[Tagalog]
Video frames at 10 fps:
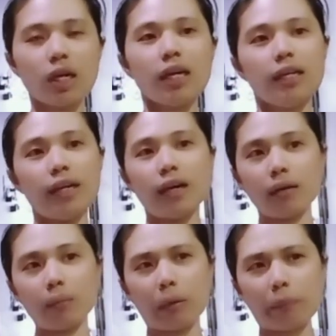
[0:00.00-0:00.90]

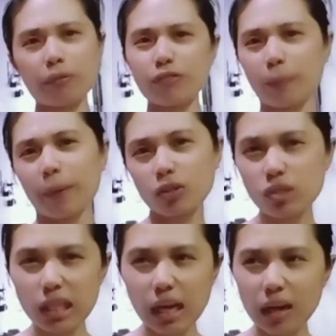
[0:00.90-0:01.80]
ng mga 50 pesos
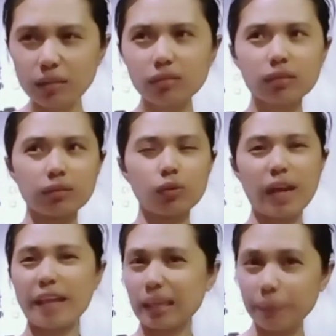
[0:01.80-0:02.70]
lang,
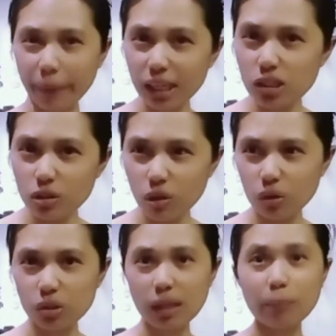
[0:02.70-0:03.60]
100
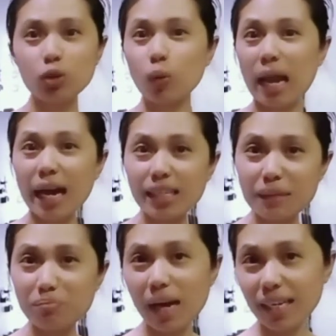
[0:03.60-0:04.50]
pesos, tapos wala
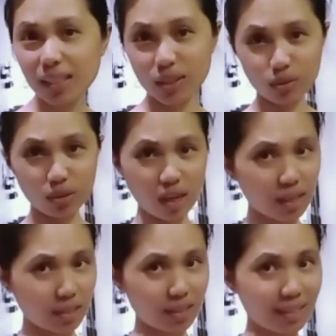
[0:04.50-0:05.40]
kasing bayad yun,
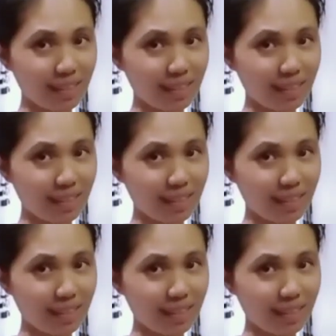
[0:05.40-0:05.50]
guys.